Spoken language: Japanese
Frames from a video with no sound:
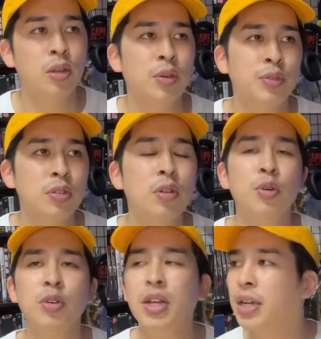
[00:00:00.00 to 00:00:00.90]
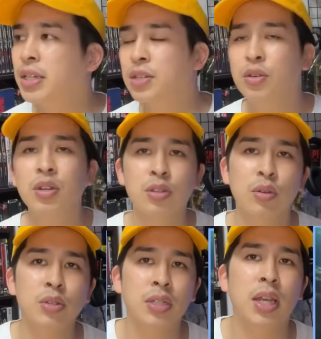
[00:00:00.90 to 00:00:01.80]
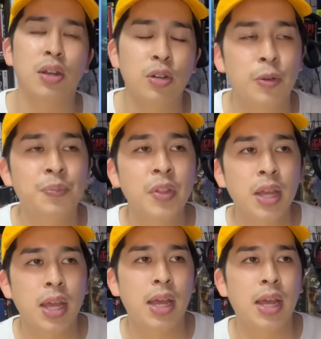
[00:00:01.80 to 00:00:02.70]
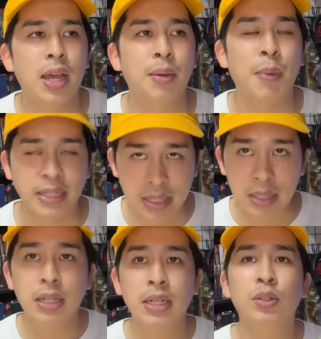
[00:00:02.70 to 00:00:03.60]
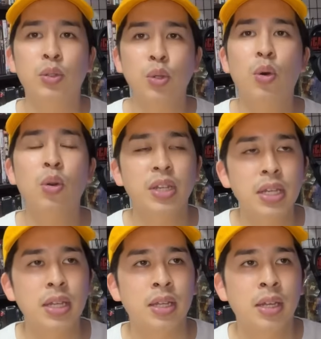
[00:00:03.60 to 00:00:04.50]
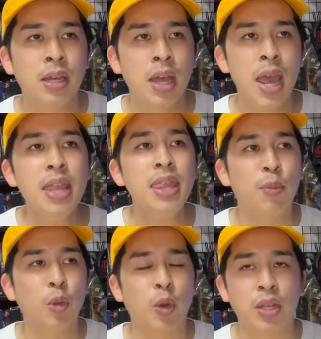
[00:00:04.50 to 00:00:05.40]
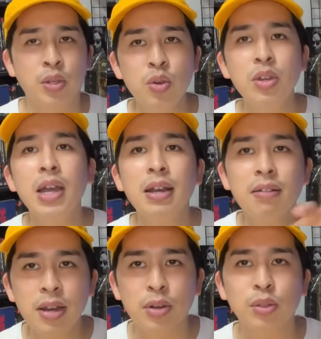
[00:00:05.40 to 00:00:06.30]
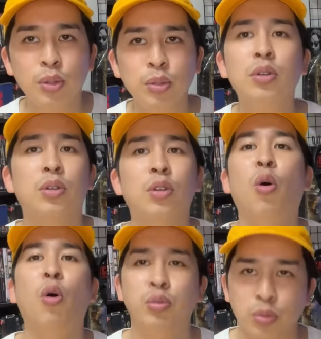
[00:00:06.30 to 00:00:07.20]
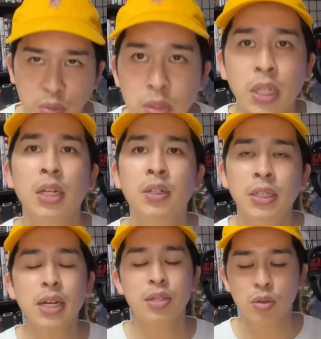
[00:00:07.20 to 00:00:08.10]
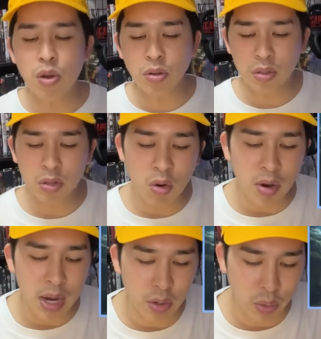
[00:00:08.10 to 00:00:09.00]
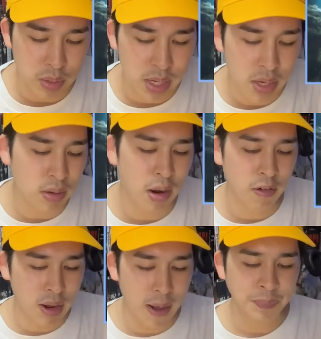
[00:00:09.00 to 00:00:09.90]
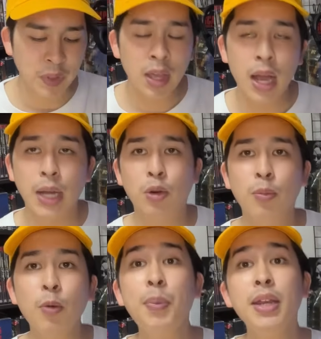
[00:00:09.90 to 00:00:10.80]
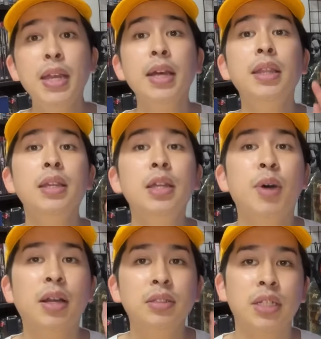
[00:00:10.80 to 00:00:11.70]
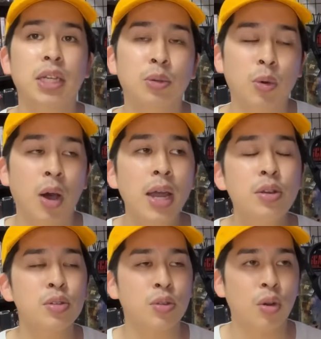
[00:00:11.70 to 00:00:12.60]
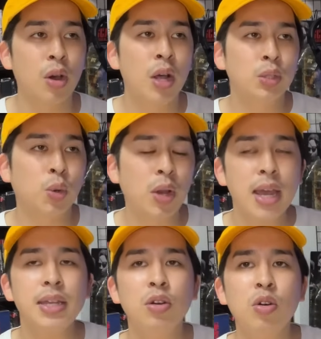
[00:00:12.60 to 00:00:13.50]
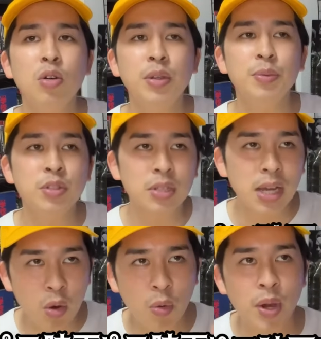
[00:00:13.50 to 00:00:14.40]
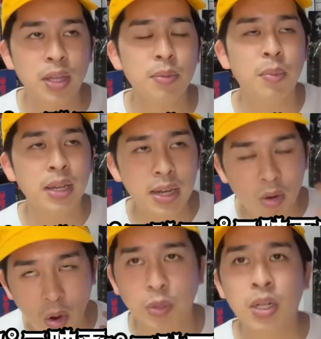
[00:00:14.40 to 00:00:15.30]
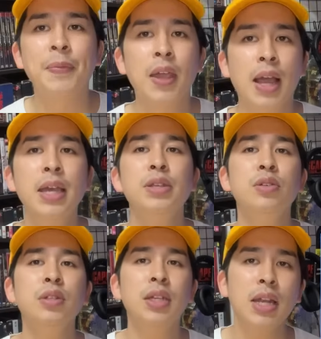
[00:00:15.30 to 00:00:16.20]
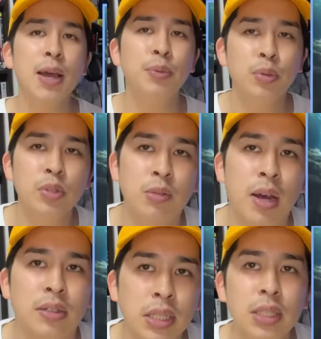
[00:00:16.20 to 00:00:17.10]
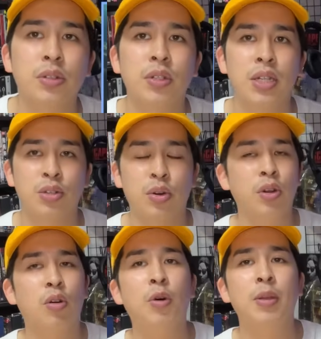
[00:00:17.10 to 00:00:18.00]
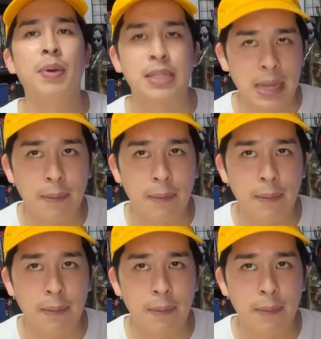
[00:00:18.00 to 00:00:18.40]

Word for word: 要は普通の僕らが日常に過ごしている、えー、街のところに変なものが急に現れるっていうことの恐怖だからすごく今回のこのセーヌ川は、あの、モンパニ映画的でもあるんだけども、ある種その、都会にこう、異物がこう紛れ込む、怪獣的なアプローチでもあるなっていうふうに非常に思いました。